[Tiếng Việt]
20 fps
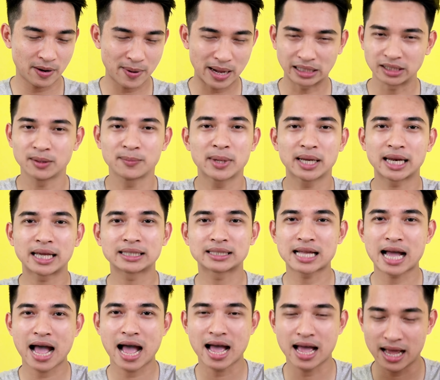và bản thân mình đánh
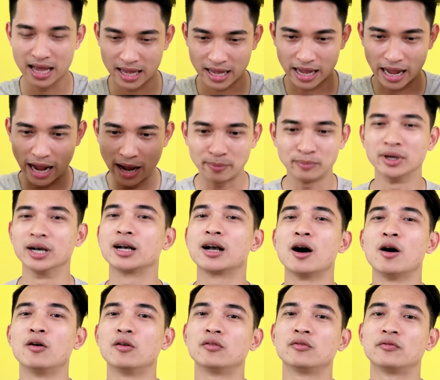giá em 10
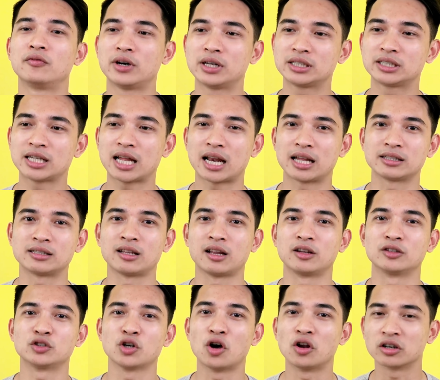cộng vẫn sẽ là
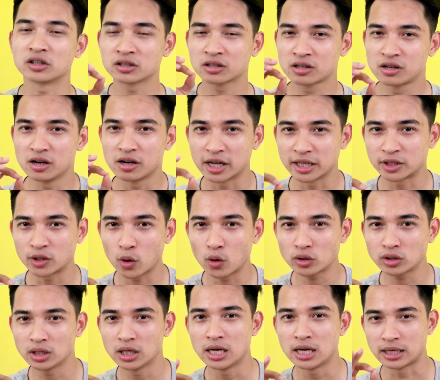sự lựa chọn cực kỳ
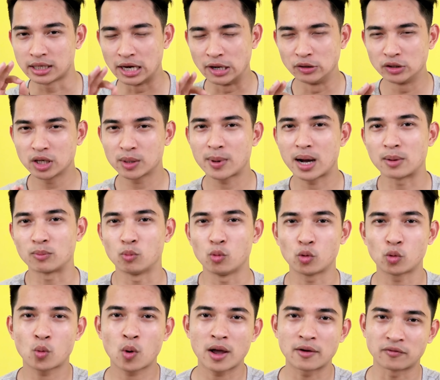tốt nếu như các bạn
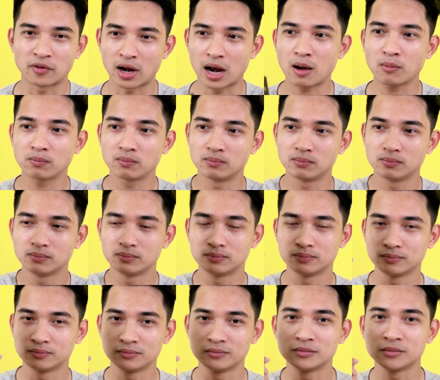muốn quay vlog
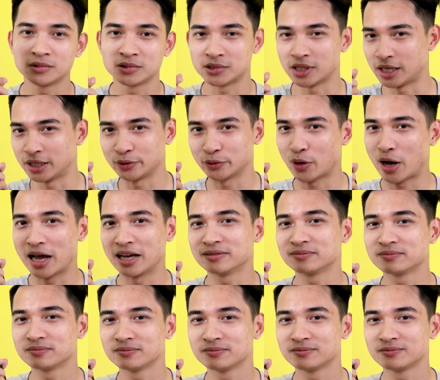trên điện thoại
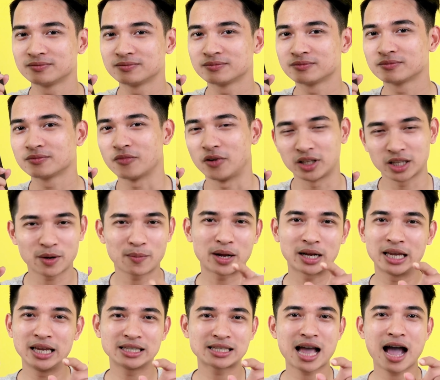vậy thì các
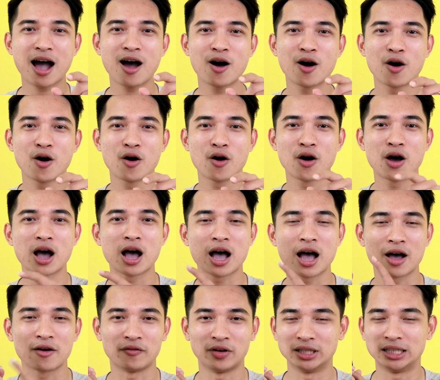bạn nghĩ sao
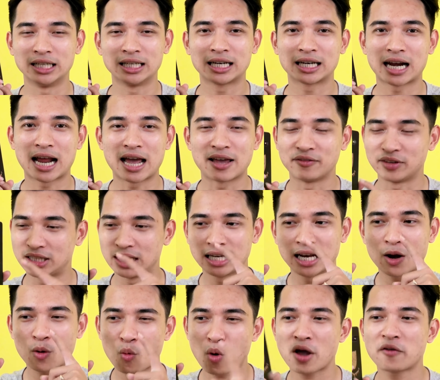về tính năng này về
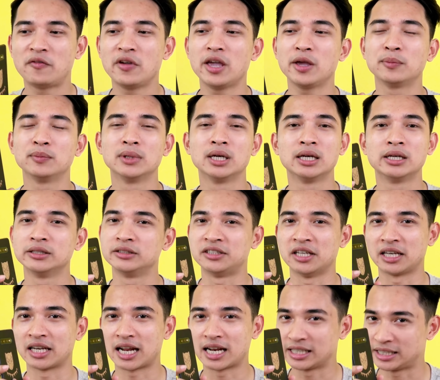tính năng quay phim
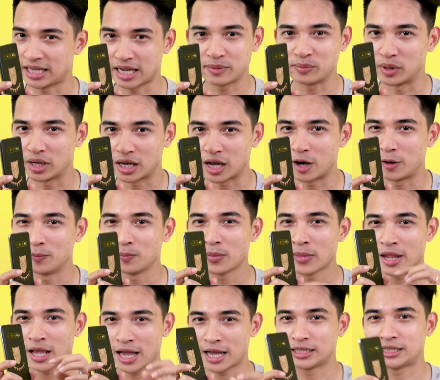trên Galaxy S10 cộng
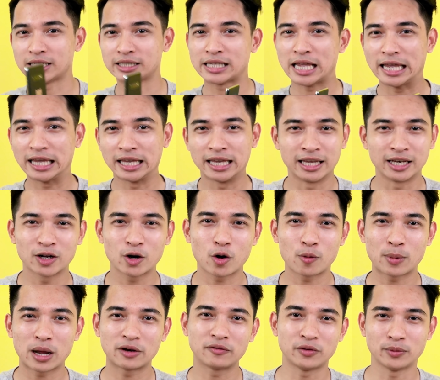Hãy chia sẻ ý kiến ở
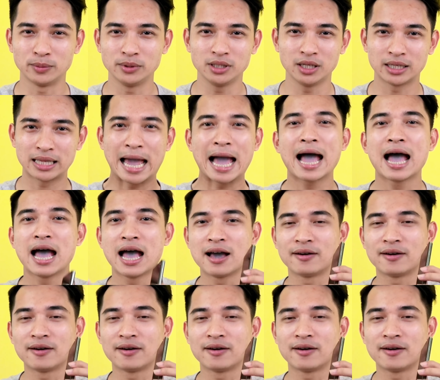comment phía bên dưới nhé.